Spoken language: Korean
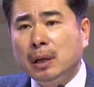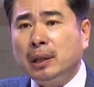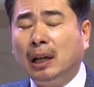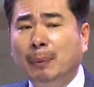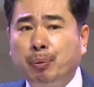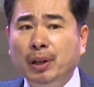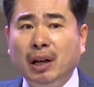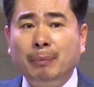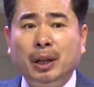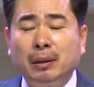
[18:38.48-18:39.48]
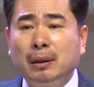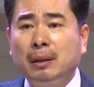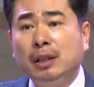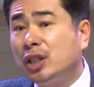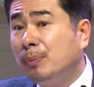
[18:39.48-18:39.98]
산에 불이 나면
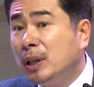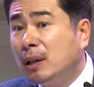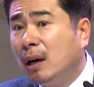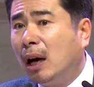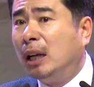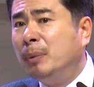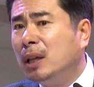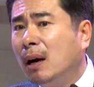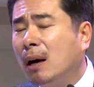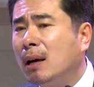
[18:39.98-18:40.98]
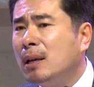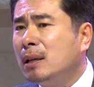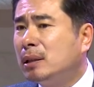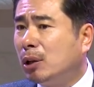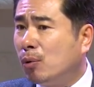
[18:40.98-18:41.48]
끝입니까? 아닙니다.
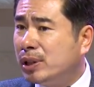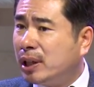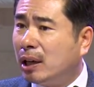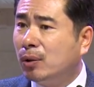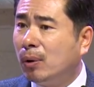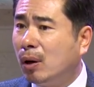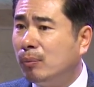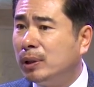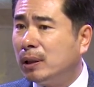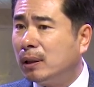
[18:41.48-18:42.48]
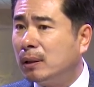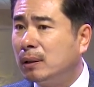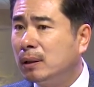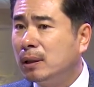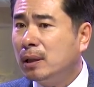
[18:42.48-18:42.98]
새로운 싹이 올라옵니다.
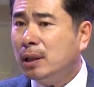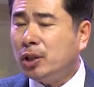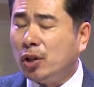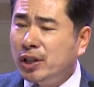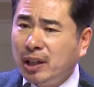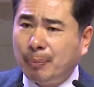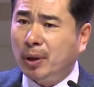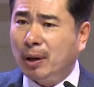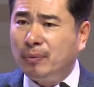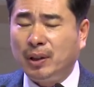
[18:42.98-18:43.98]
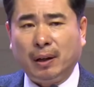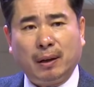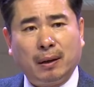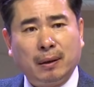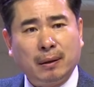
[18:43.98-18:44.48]
천지가
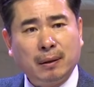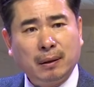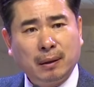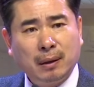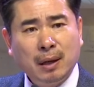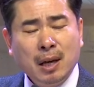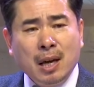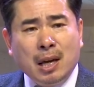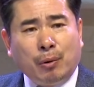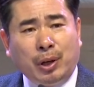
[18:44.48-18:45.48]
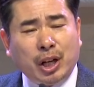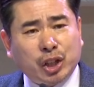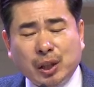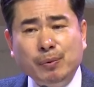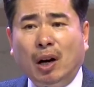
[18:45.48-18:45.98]
변합니다. 우리의
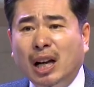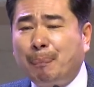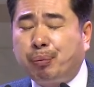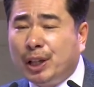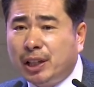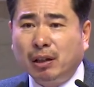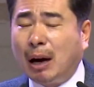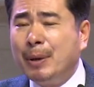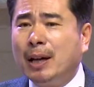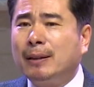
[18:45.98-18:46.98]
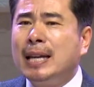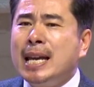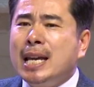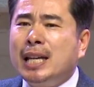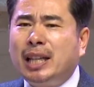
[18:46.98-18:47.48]
심령 안에 불이 지나가면
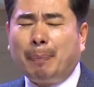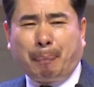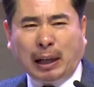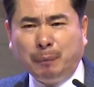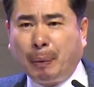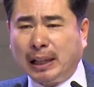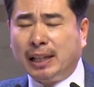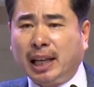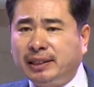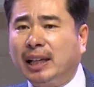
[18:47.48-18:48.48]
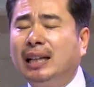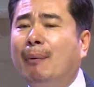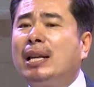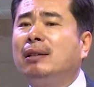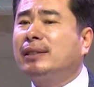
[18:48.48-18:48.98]
이제 파릇파릇한 새싹이
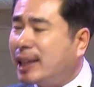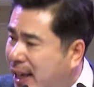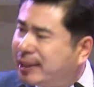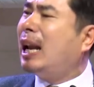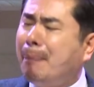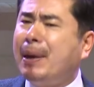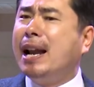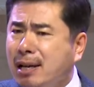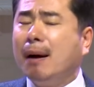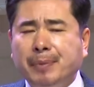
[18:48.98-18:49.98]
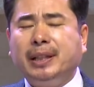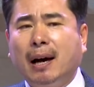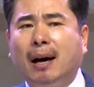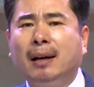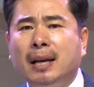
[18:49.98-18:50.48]
나와서 새 사람 되는
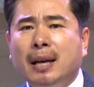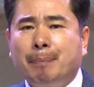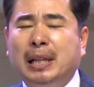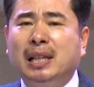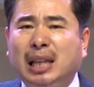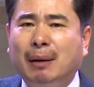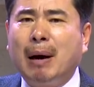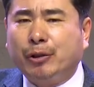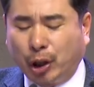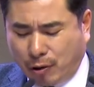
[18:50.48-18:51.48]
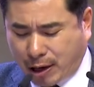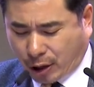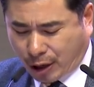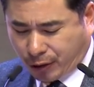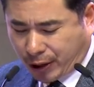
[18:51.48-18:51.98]
겁니다. 믿는 사람 박수령과
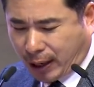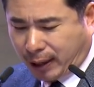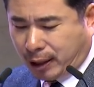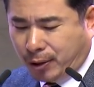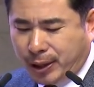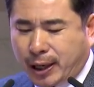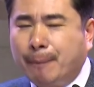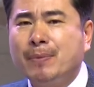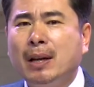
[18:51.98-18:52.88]
그래 레 그래 할렐루야.